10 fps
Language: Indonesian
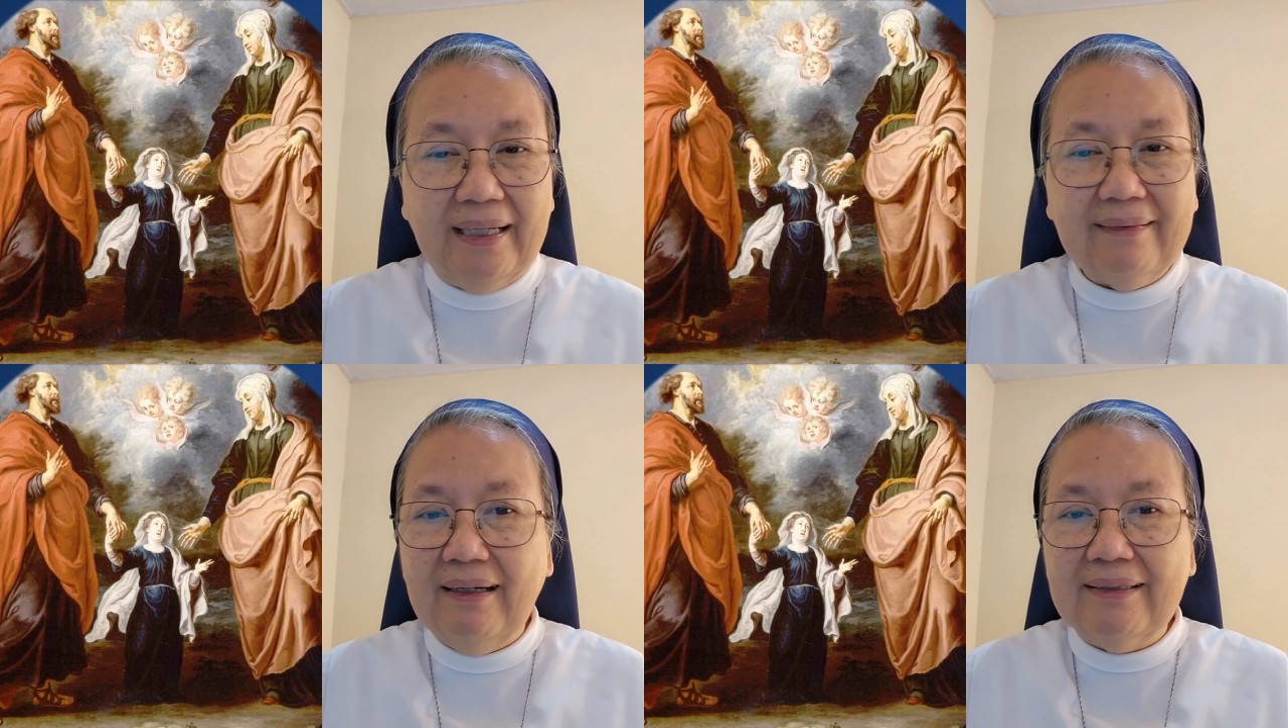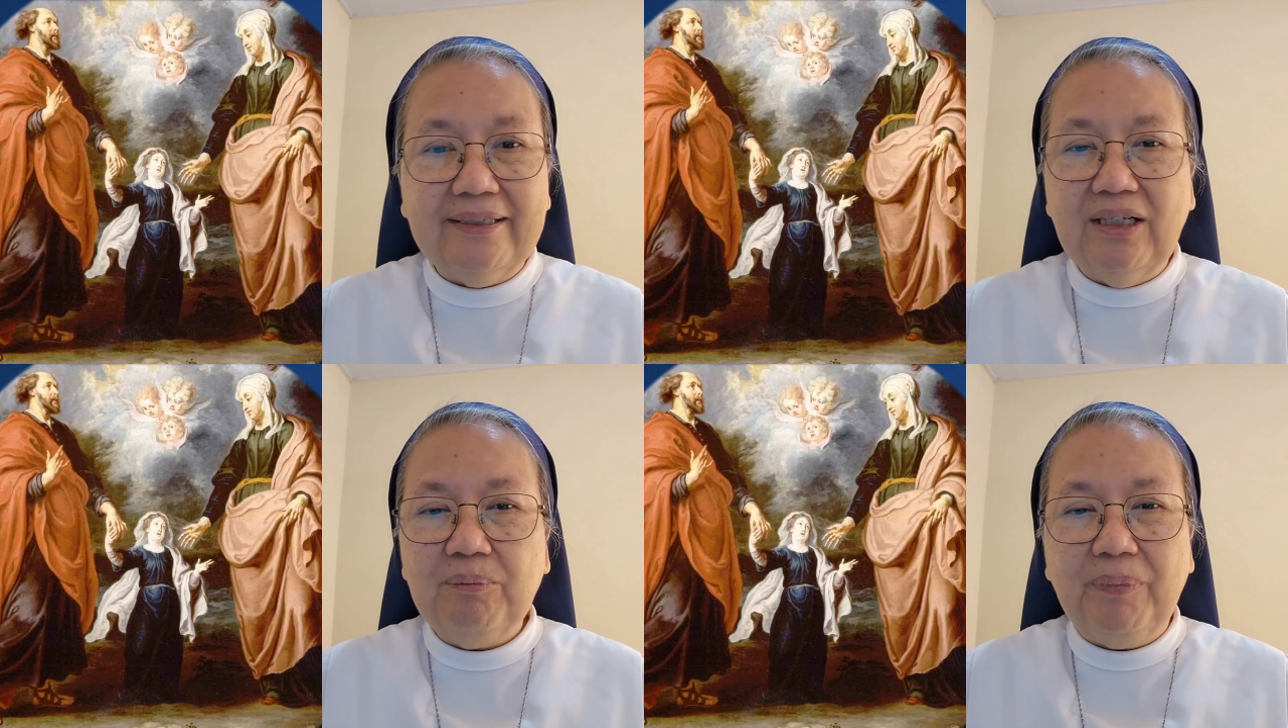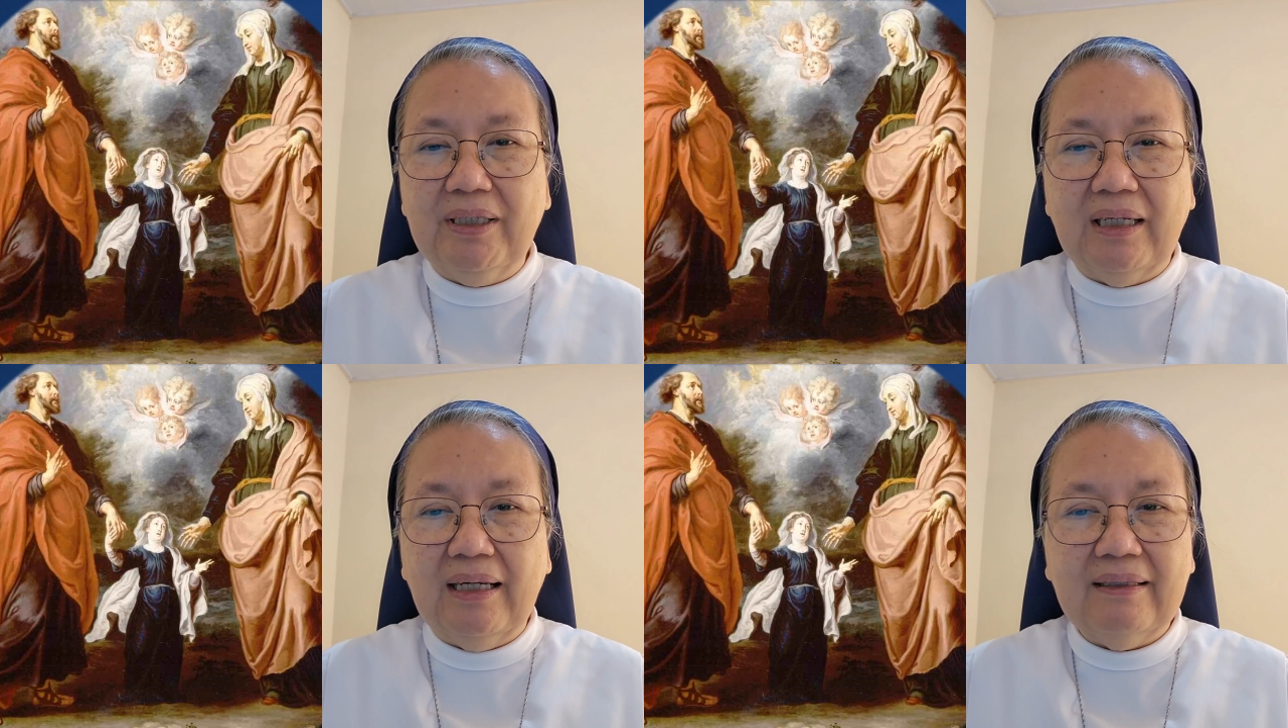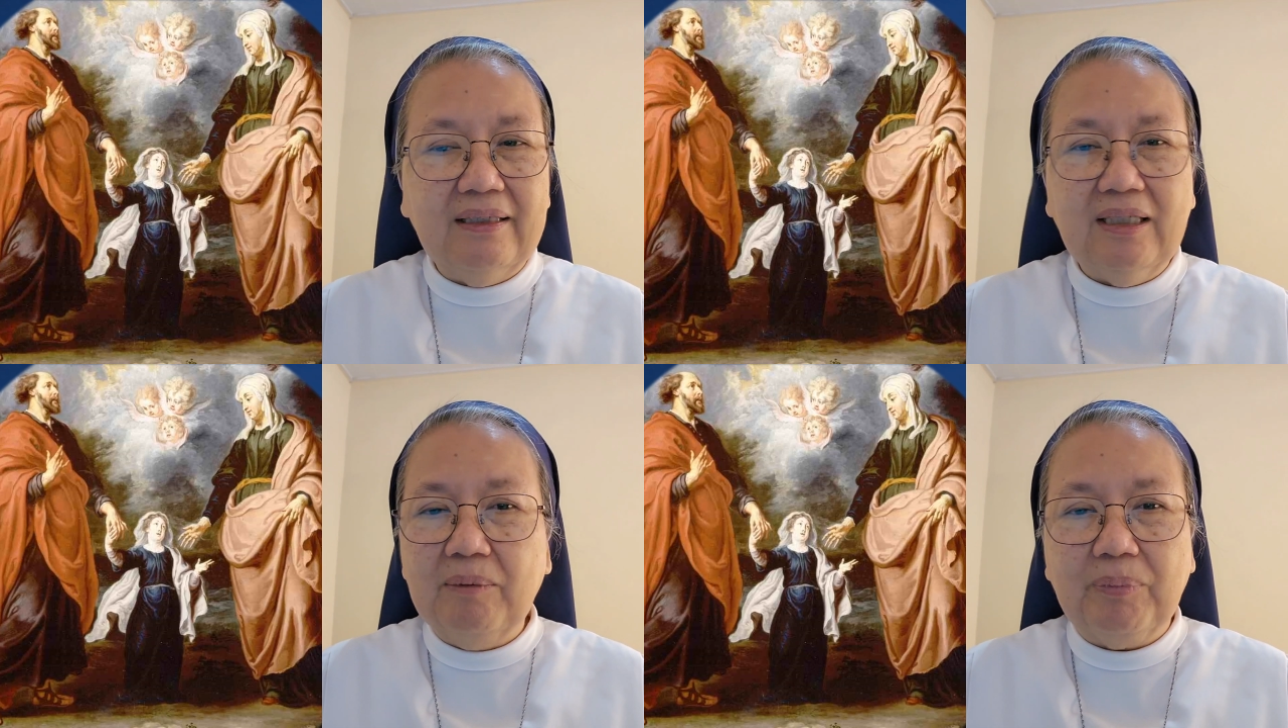datang dengan
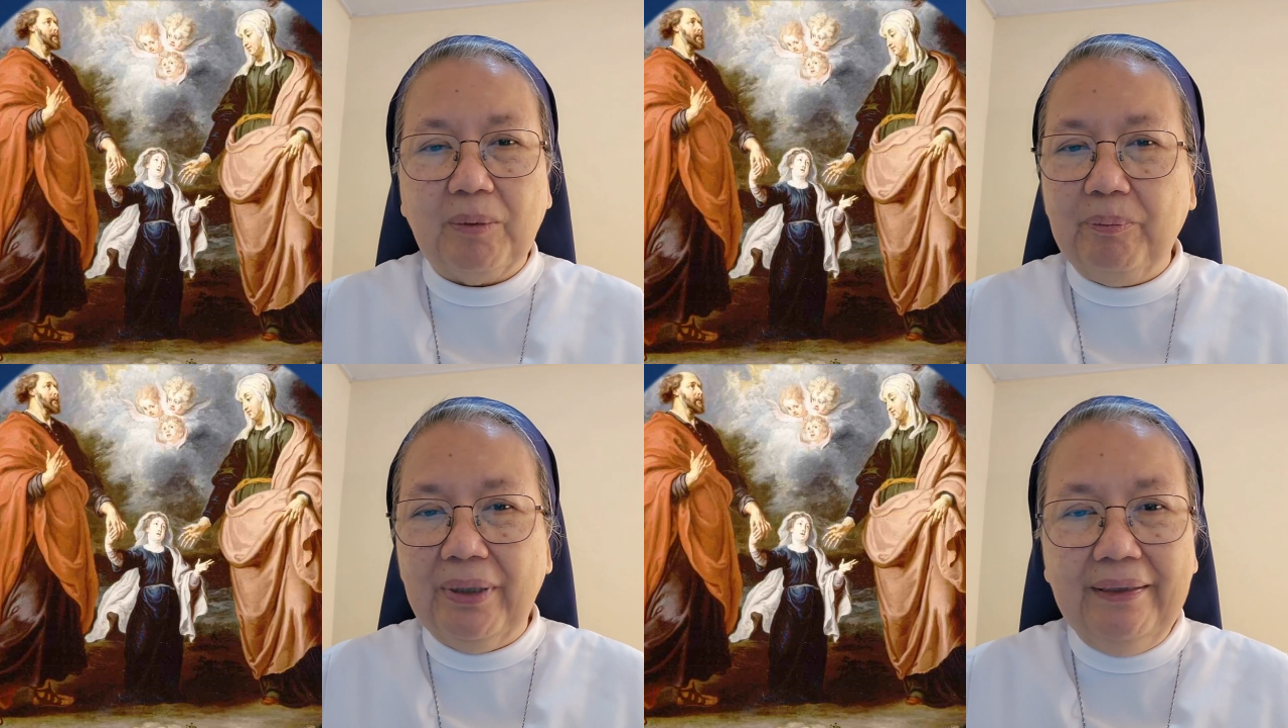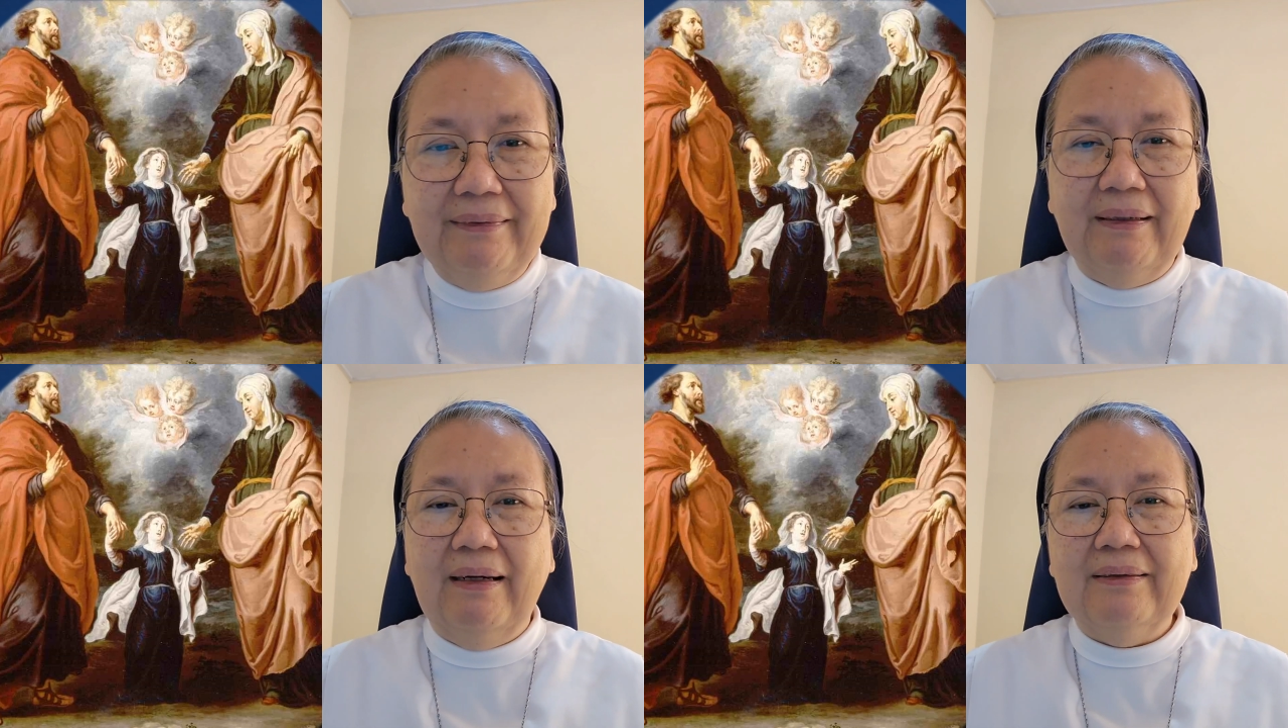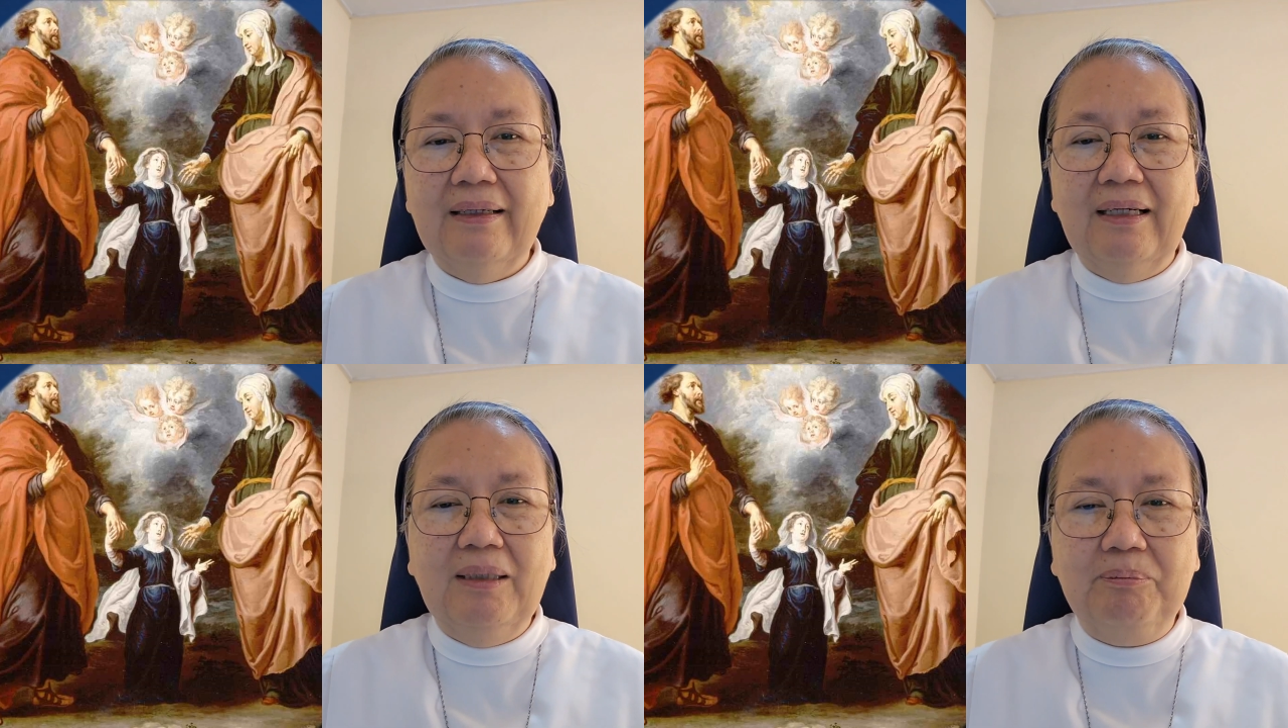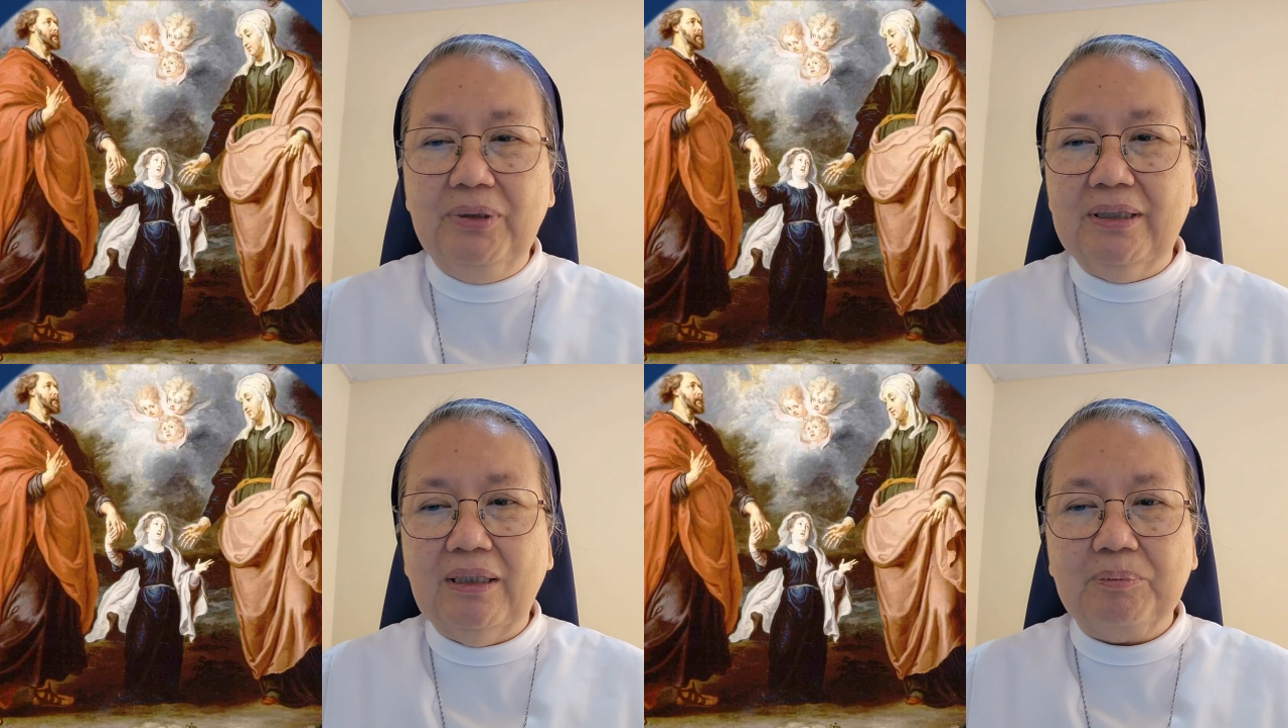pendekatan yang berbeda, yang
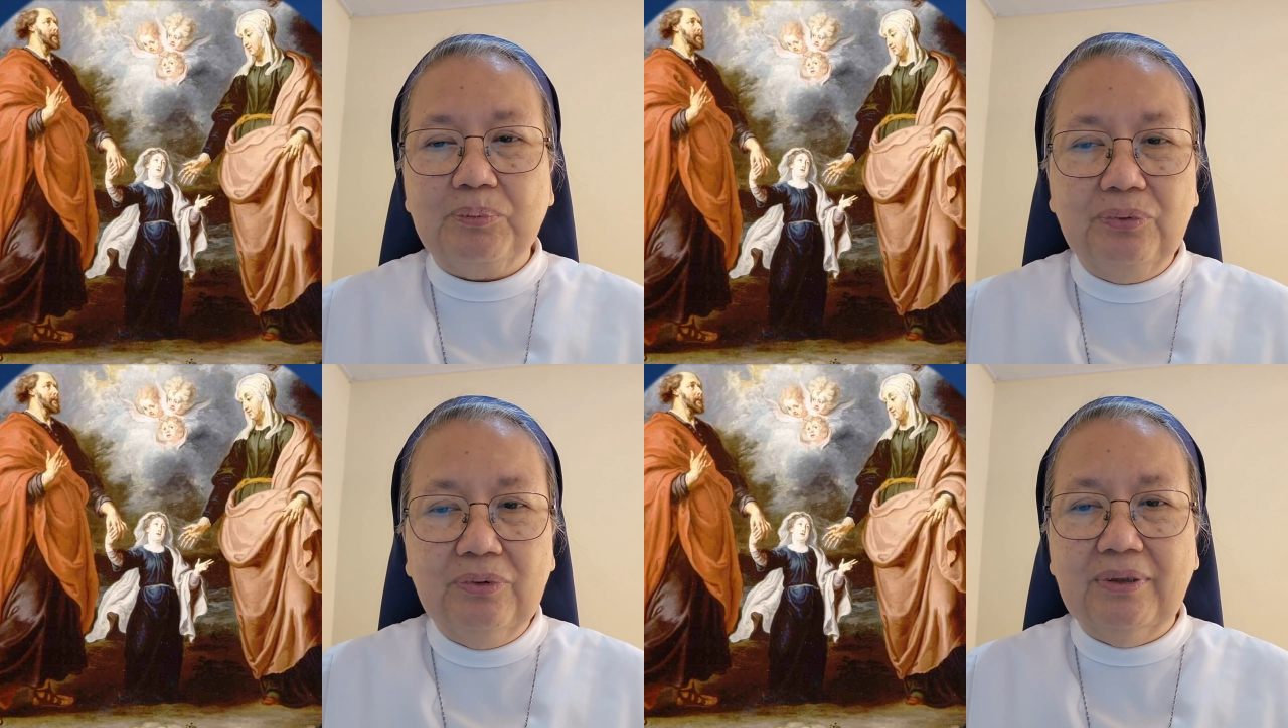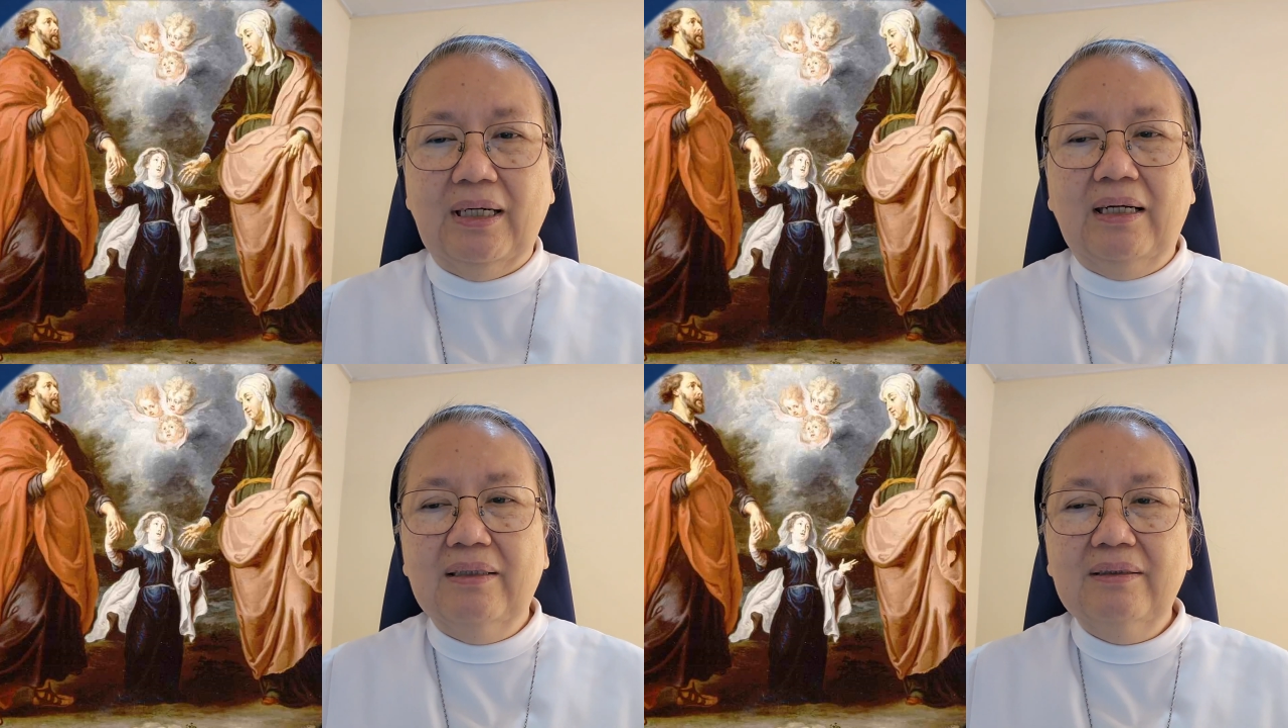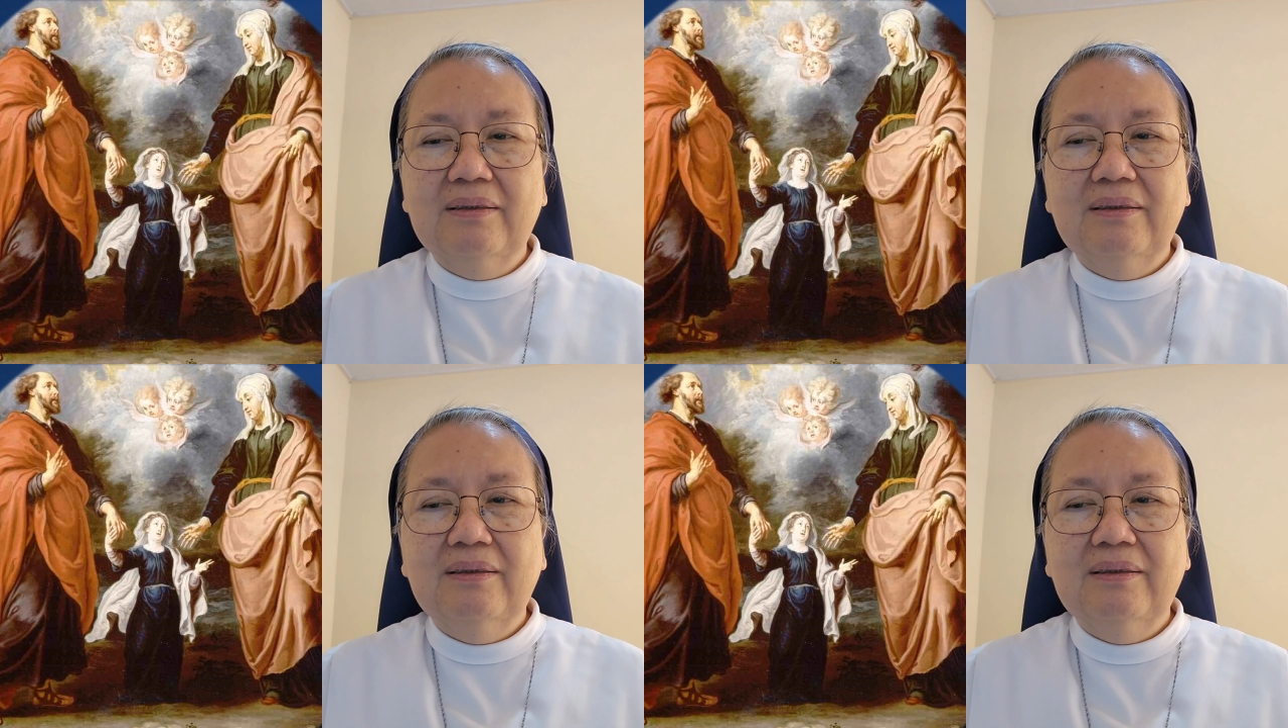lebih terbuka,